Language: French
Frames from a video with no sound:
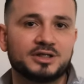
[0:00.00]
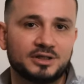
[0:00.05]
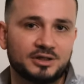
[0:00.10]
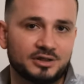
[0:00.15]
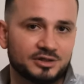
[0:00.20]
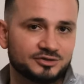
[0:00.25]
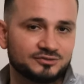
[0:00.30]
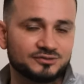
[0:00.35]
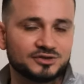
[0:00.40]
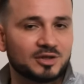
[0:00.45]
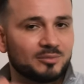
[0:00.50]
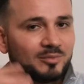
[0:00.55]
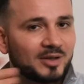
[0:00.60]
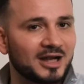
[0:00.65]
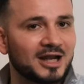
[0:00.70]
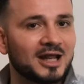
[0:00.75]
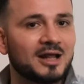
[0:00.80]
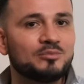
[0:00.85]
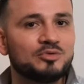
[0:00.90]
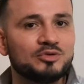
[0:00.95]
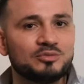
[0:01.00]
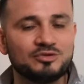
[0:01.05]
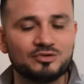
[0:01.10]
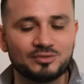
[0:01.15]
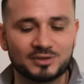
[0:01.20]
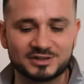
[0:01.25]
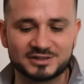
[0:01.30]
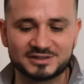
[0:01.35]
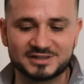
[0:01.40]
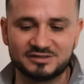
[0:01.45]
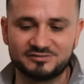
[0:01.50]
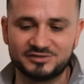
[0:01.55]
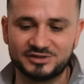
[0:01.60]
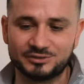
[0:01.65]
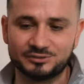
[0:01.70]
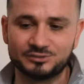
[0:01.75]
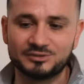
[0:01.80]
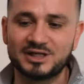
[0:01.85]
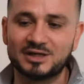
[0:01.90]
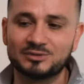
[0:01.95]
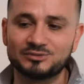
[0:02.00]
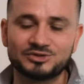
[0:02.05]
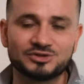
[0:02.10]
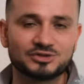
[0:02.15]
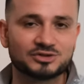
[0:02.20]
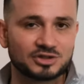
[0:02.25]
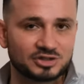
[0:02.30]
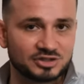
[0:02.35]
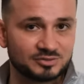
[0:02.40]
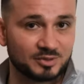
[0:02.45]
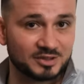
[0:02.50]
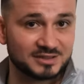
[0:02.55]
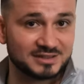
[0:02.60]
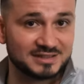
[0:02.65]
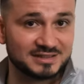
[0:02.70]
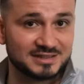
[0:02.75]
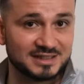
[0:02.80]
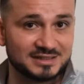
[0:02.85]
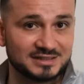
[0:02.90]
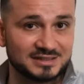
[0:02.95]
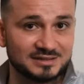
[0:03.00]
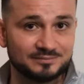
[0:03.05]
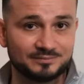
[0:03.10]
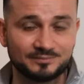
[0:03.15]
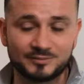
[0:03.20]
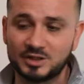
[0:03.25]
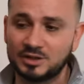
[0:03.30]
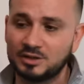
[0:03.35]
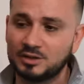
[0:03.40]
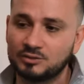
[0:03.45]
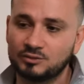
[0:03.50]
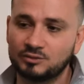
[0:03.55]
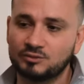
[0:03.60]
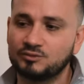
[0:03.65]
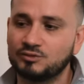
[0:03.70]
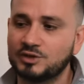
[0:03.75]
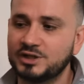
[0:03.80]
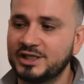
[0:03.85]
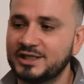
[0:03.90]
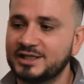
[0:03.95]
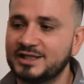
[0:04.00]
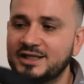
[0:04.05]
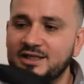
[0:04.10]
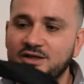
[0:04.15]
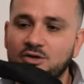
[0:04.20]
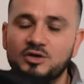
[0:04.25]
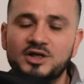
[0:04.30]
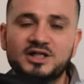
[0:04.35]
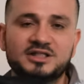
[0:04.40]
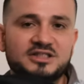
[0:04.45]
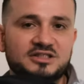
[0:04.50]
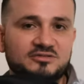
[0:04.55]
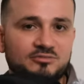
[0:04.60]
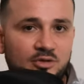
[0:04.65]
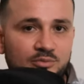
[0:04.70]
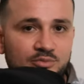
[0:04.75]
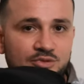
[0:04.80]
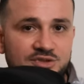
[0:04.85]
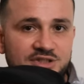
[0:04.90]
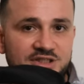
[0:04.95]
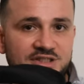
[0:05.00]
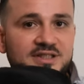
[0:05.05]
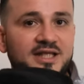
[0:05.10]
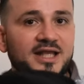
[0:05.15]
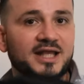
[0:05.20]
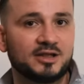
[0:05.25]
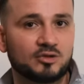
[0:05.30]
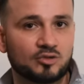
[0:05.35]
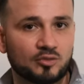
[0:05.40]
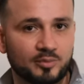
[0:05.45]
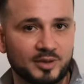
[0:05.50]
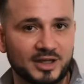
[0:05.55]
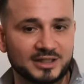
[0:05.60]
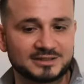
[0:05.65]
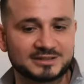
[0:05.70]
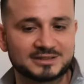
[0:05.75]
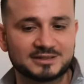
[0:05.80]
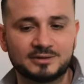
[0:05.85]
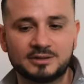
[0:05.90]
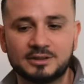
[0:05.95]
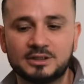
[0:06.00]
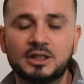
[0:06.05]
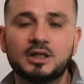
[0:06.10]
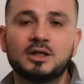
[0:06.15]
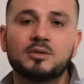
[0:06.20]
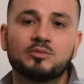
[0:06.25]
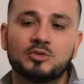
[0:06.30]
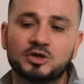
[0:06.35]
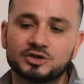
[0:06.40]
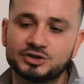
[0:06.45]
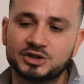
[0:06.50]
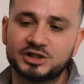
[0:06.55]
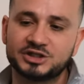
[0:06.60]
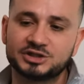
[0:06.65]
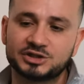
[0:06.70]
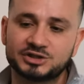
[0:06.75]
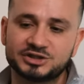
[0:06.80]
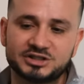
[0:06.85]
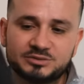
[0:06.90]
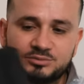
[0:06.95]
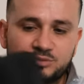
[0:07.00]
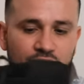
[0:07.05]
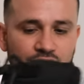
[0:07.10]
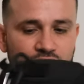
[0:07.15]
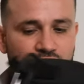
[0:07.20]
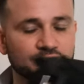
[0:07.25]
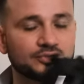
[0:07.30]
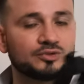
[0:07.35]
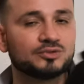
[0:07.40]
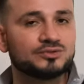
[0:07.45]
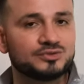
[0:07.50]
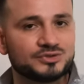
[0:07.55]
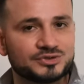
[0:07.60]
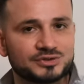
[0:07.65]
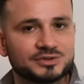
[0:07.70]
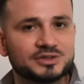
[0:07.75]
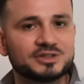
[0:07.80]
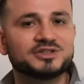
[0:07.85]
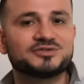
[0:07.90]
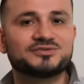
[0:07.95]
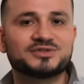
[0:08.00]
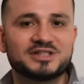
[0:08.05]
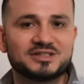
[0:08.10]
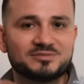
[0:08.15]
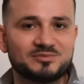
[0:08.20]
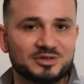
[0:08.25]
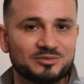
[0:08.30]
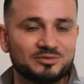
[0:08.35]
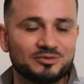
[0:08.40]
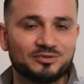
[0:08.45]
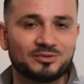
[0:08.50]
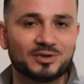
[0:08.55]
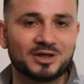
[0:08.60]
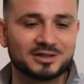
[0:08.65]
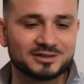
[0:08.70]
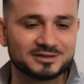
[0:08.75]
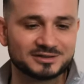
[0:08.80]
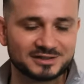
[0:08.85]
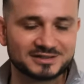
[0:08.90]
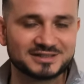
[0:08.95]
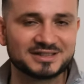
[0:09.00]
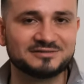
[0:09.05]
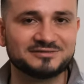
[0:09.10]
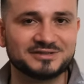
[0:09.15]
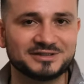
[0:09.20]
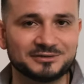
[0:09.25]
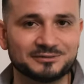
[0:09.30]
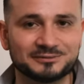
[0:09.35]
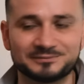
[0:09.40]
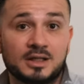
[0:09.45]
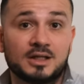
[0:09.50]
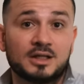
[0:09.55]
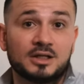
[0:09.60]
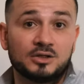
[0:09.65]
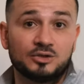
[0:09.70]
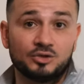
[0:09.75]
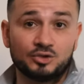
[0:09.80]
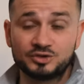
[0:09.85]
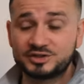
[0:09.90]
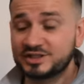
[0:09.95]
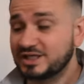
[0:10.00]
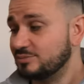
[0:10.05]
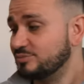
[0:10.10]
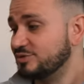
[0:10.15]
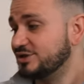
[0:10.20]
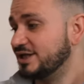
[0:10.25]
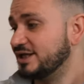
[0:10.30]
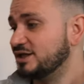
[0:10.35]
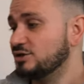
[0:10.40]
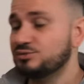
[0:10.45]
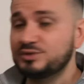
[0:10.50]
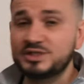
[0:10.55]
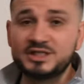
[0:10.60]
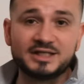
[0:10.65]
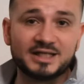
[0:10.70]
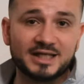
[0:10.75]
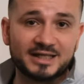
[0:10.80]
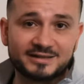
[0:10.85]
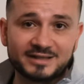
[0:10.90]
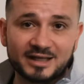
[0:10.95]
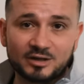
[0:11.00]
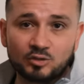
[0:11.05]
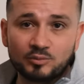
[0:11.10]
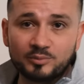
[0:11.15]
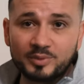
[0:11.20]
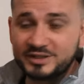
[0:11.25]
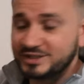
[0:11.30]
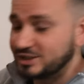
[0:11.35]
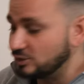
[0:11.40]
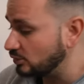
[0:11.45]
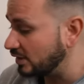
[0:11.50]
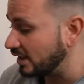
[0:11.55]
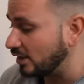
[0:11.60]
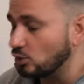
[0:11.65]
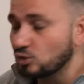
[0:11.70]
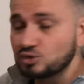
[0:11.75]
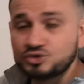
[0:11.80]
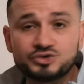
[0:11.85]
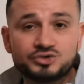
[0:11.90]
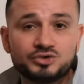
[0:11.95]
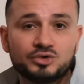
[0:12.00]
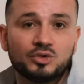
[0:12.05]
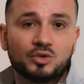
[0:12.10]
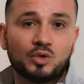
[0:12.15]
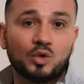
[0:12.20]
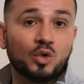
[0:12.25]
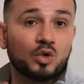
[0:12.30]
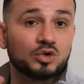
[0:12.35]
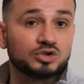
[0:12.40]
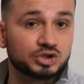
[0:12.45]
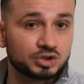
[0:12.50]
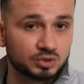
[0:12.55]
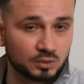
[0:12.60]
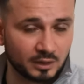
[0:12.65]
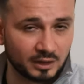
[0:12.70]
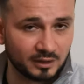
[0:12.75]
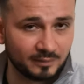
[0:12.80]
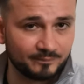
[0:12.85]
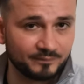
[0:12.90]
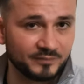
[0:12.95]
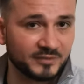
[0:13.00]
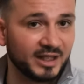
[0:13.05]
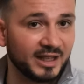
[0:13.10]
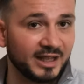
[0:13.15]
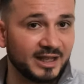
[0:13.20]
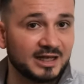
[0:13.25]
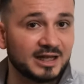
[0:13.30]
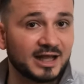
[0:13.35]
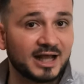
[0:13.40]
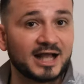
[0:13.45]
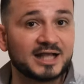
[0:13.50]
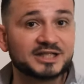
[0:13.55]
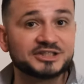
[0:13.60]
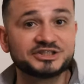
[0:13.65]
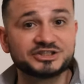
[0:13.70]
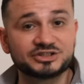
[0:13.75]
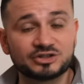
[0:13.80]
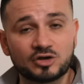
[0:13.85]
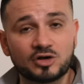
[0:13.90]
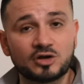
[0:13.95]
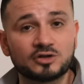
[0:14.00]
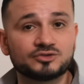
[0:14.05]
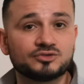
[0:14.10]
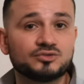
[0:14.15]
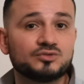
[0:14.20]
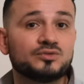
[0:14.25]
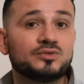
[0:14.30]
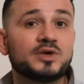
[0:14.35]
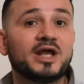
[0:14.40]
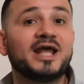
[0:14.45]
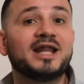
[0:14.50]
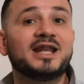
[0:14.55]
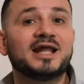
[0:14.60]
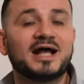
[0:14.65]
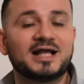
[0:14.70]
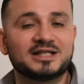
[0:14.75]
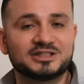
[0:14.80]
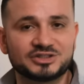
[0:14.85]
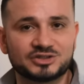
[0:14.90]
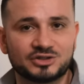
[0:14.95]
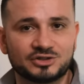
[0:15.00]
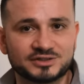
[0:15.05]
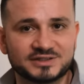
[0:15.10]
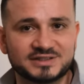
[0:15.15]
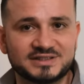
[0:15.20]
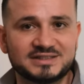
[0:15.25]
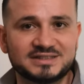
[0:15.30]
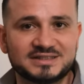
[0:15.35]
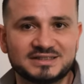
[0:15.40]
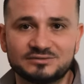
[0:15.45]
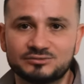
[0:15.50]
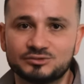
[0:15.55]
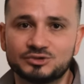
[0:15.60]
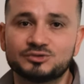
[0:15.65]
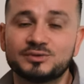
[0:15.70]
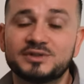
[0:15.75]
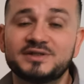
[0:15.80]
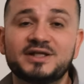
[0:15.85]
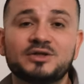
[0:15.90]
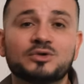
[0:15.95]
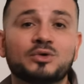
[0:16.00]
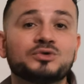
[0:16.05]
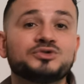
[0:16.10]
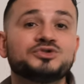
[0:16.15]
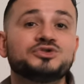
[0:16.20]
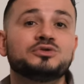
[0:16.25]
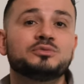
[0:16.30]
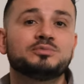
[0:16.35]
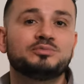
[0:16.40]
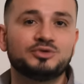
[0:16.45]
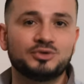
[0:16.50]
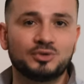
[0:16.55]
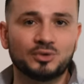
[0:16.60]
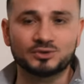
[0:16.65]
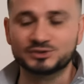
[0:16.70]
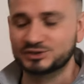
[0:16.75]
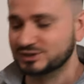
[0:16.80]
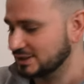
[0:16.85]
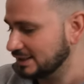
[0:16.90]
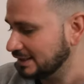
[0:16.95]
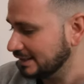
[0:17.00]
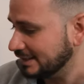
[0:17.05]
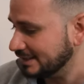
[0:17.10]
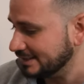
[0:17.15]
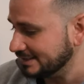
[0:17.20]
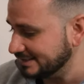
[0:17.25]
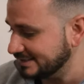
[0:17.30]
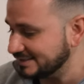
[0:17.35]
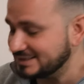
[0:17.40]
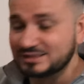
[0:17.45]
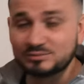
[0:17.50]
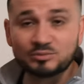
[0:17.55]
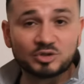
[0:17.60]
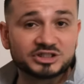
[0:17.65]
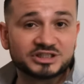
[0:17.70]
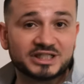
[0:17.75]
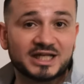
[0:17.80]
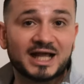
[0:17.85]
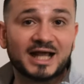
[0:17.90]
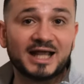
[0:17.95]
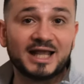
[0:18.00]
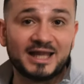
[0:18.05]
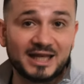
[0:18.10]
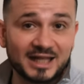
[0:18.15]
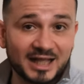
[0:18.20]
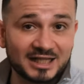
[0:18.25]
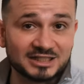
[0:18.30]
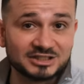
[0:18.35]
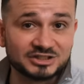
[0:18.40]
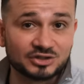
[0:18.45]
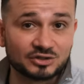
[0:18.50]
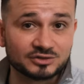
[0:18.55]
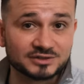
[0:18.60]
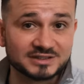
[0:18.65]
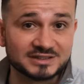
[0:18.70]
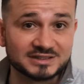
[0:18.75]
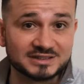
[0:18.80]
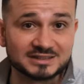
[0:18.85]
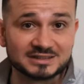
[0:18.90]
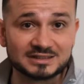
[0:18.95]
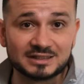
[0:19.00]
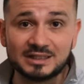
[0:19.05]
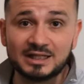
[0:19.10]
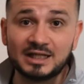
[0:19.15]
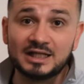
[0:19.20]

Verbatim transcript: Euh, je vous en parle un peu plus loin dans cette vidéo. La housse de transport, c'est celle-ci. Vous voyez qu'elle est relativement petite et compacte. Moi, je l'ai changé pour une autre housse. Je vous explique plus loin dans cette vidéo. Le trépied, lui, est accompagné de la rotule au choix LH30 ou LH36 si vous souhaitez une rotule plus grosse. Ici, moi, j'ai la LH36.